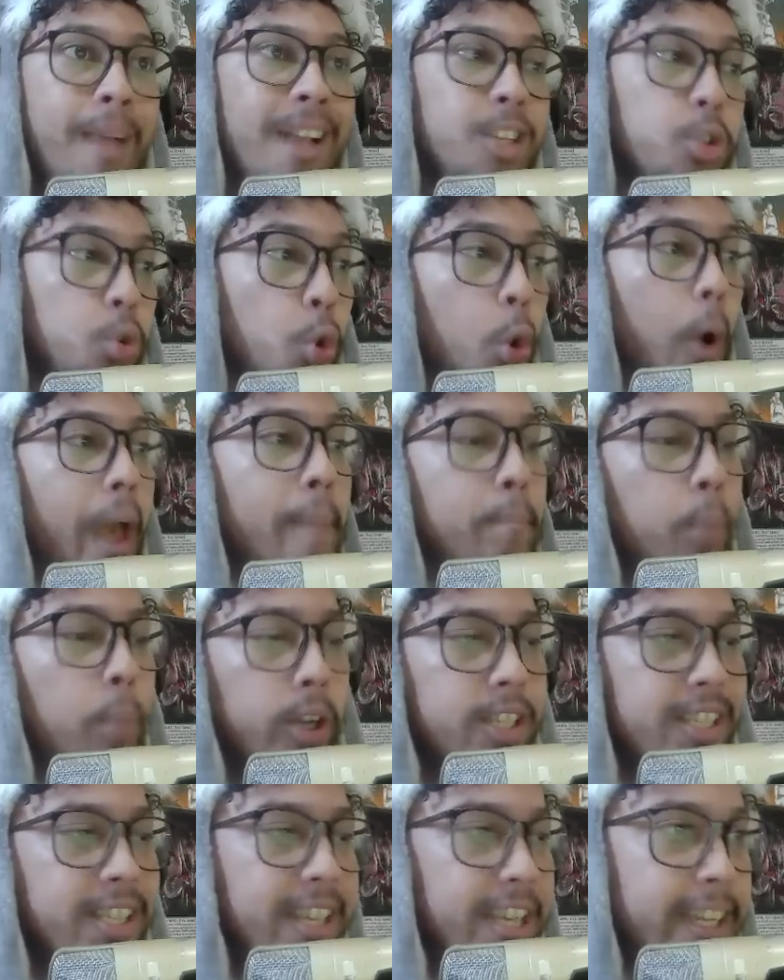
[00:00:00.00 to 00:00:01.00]
no
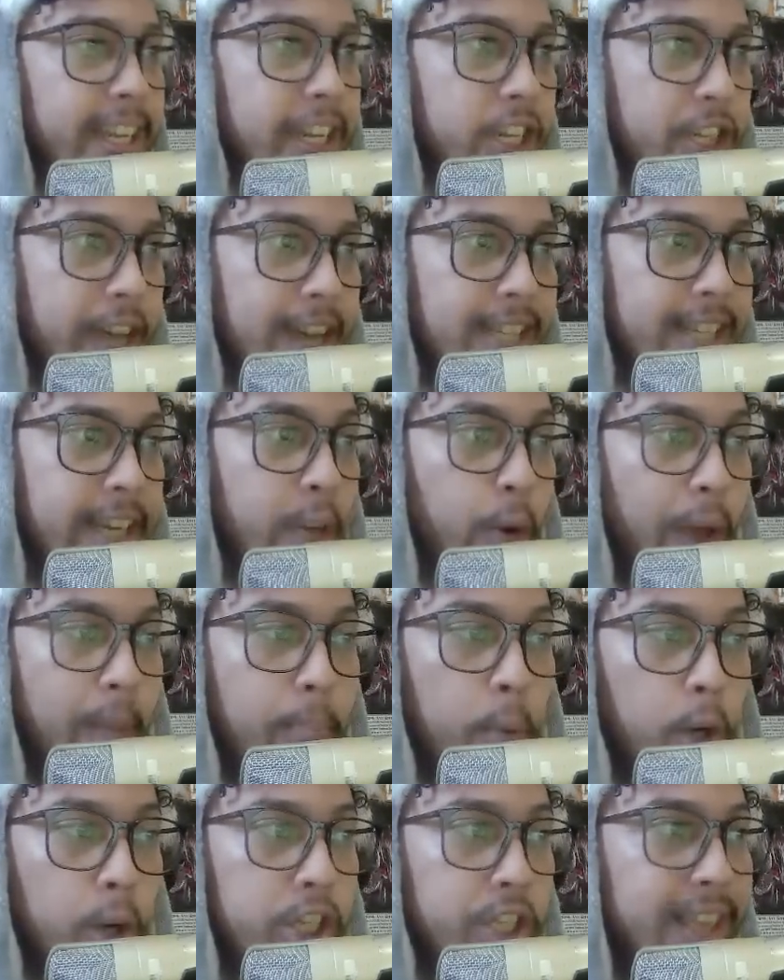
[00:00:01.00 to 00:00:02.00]
reporte seguinte, que é esse aqui, o
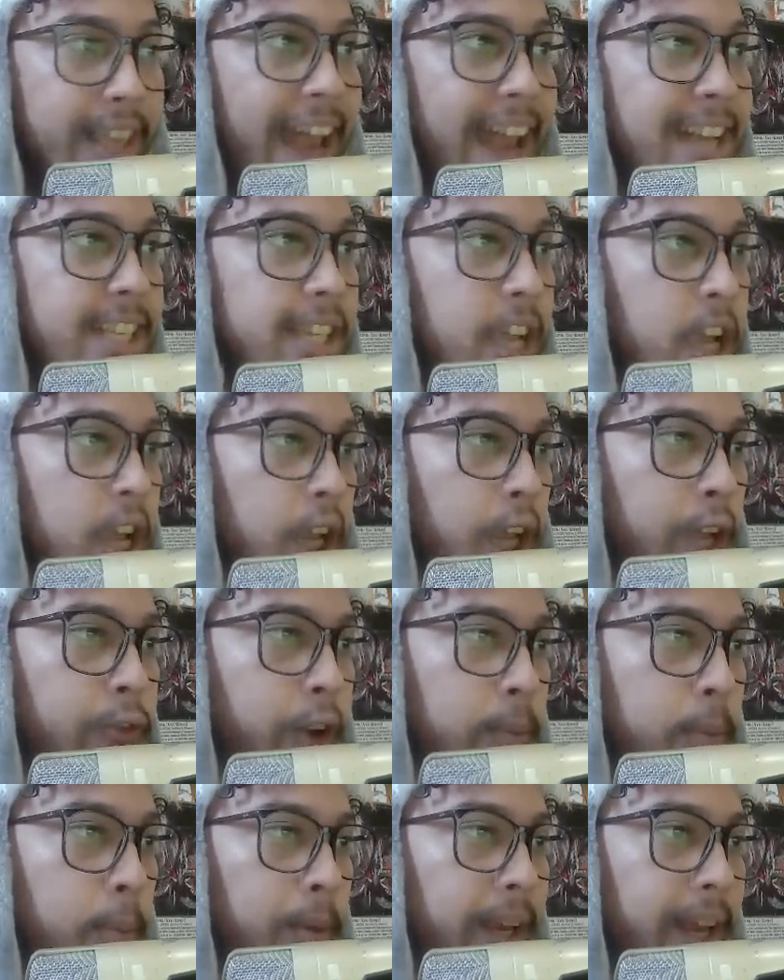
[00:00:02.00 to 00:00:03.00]
reporte 10, que
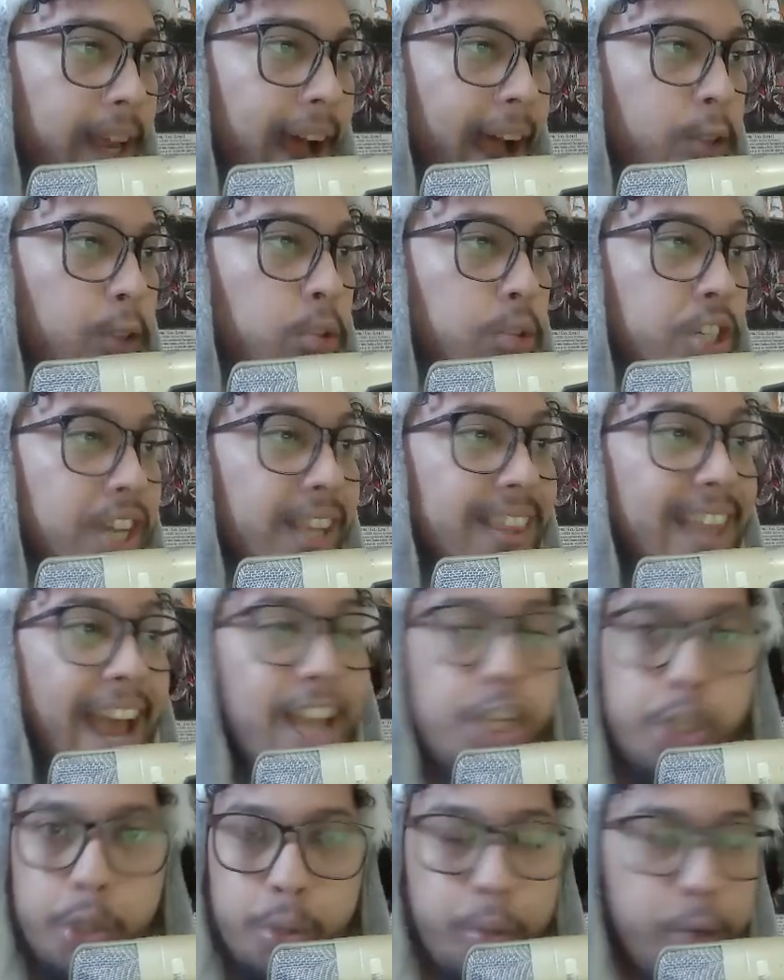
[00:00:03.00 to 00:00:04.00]
foi publicado no dia 10
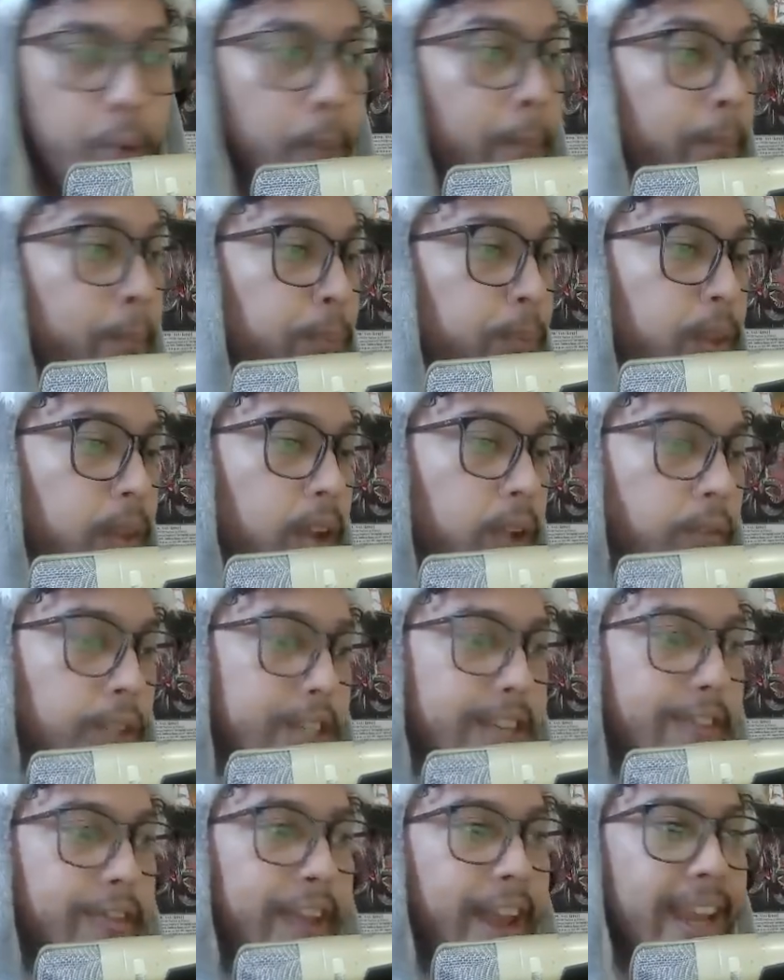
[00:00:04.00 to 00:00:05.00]
de junho,
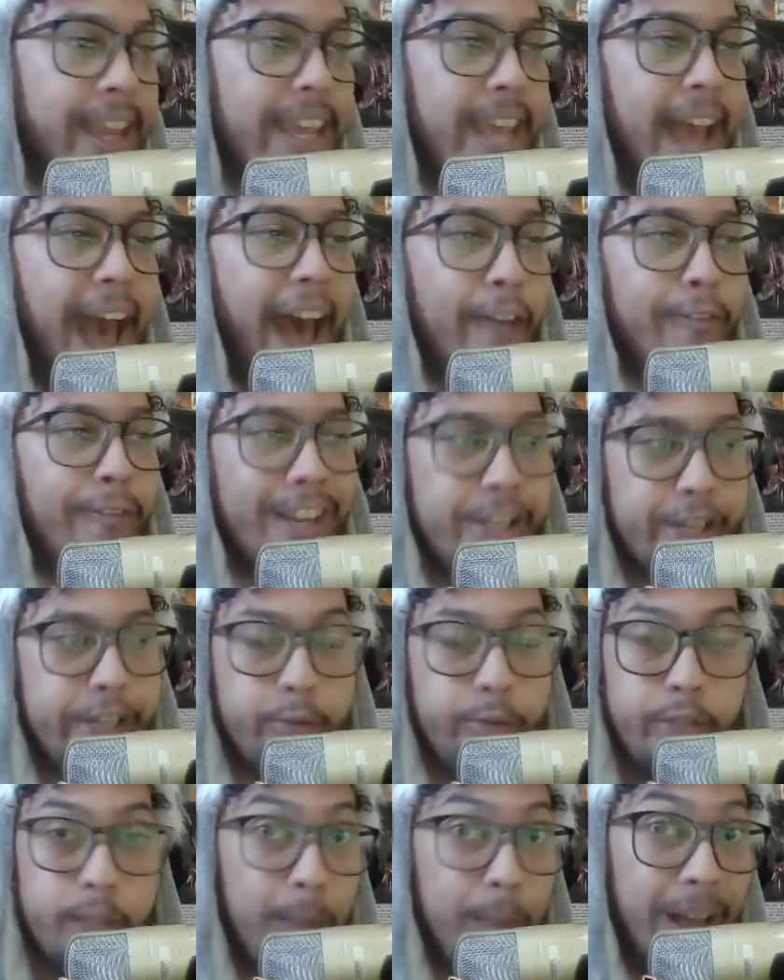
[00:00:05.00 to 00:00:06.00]
você vê que a fatia
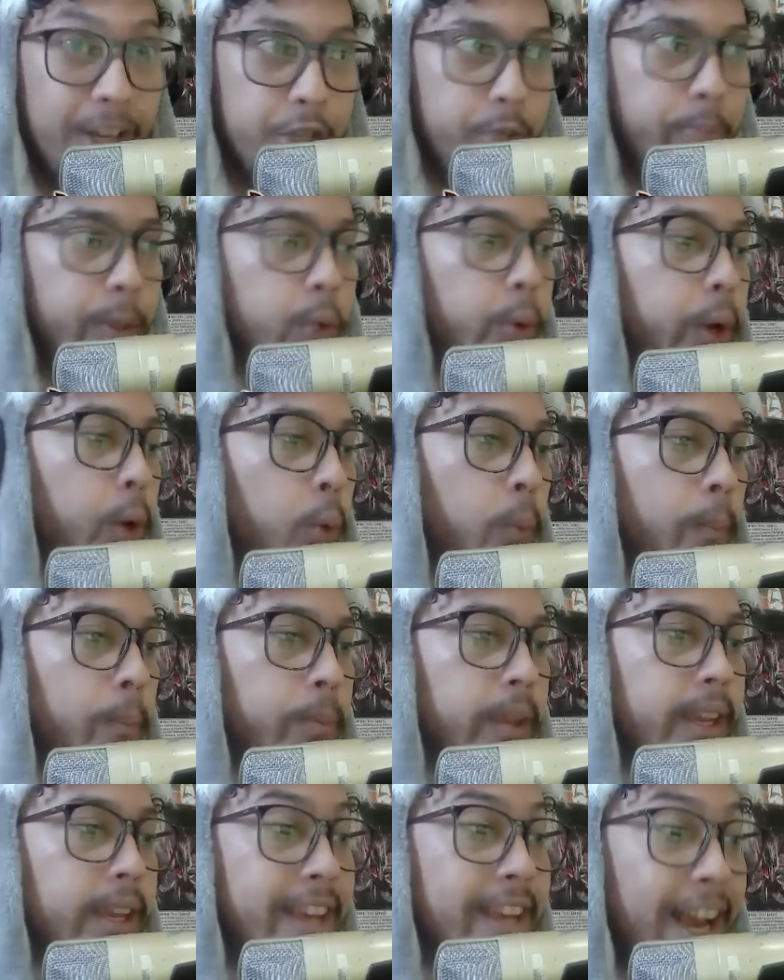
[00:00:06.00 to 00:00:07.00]
do Splice diminuiu
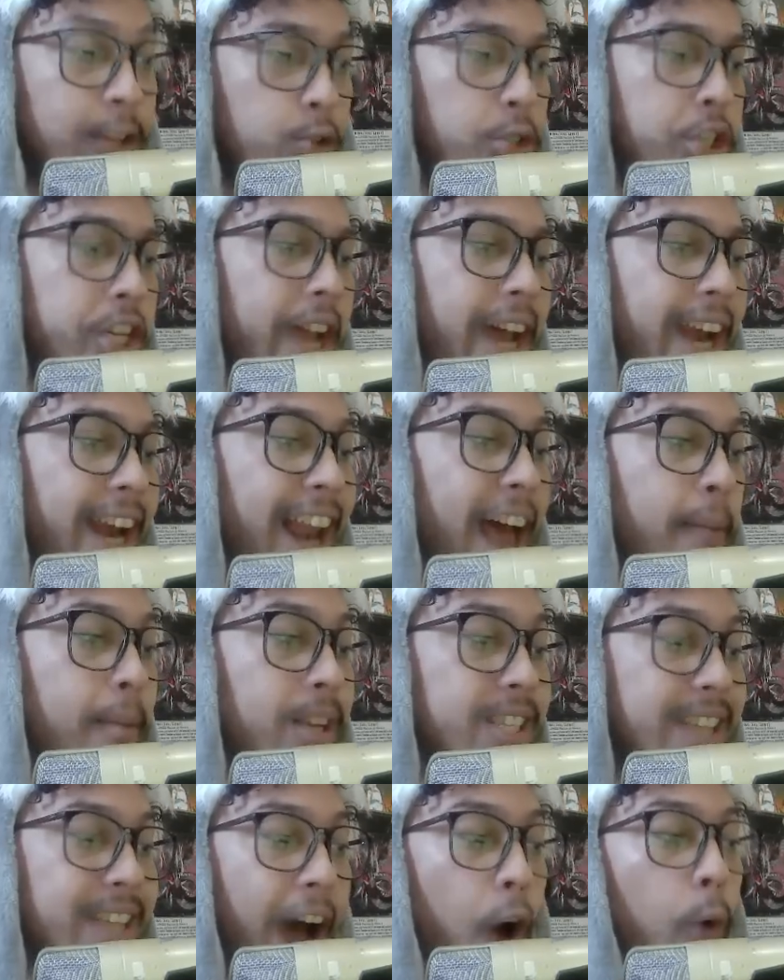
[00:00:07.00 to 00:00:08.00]
e a do Tiara
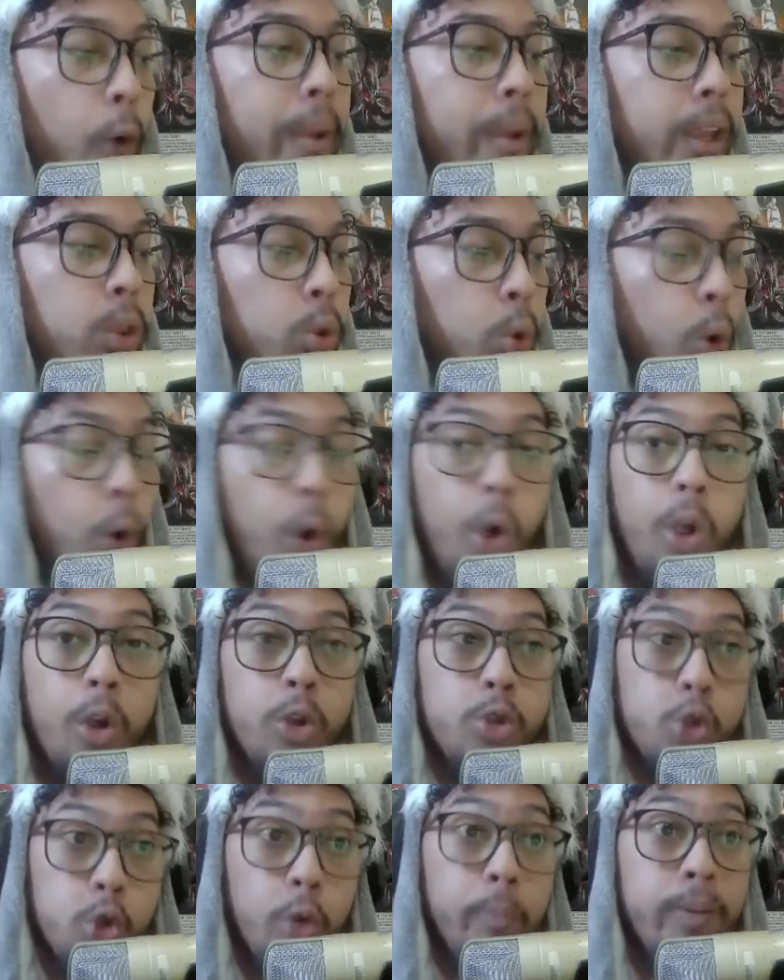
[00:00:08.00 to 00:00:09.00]
Limits aumentou
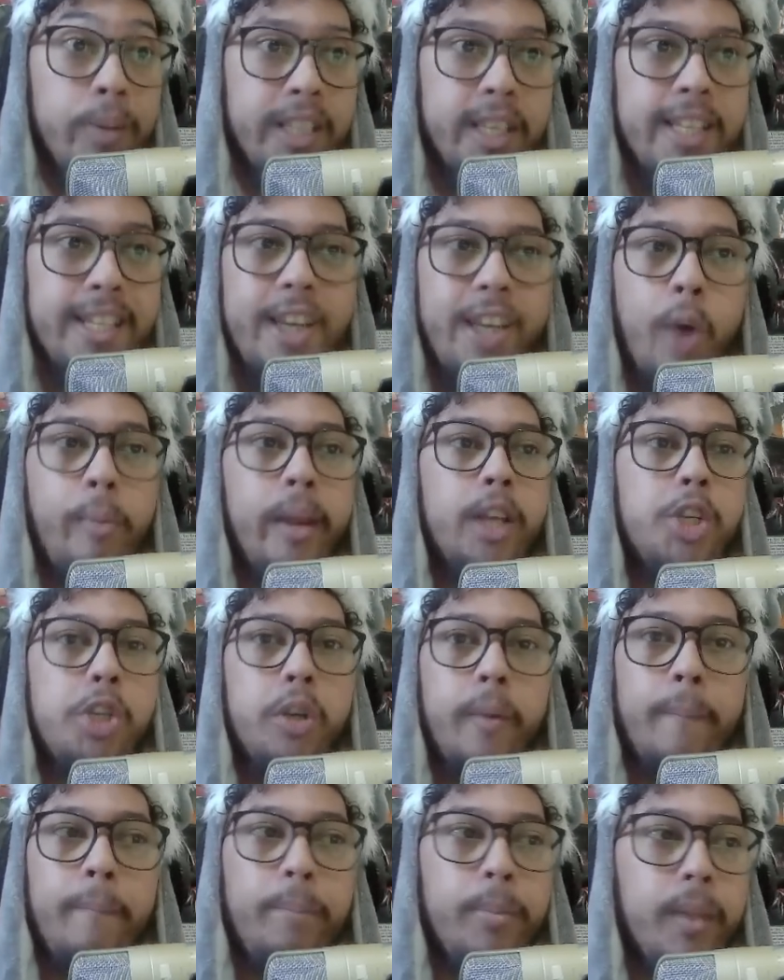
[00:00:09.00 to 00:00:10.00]
substancialmente.
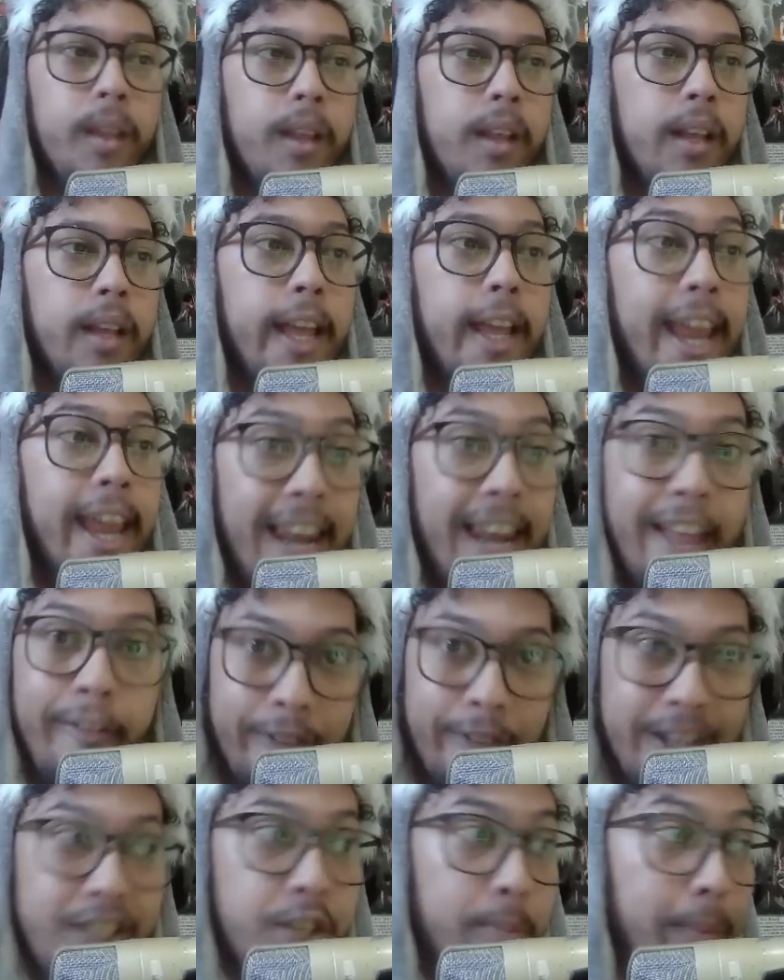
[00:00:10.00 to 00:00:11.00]

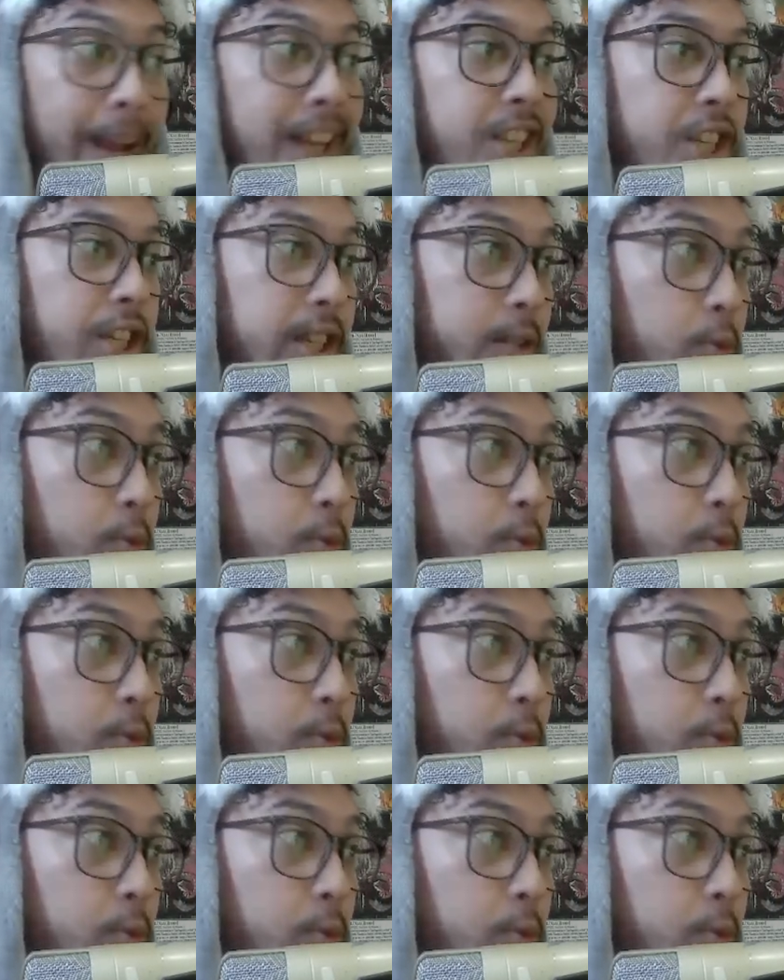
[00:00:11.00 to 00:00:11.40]
Relevantemente,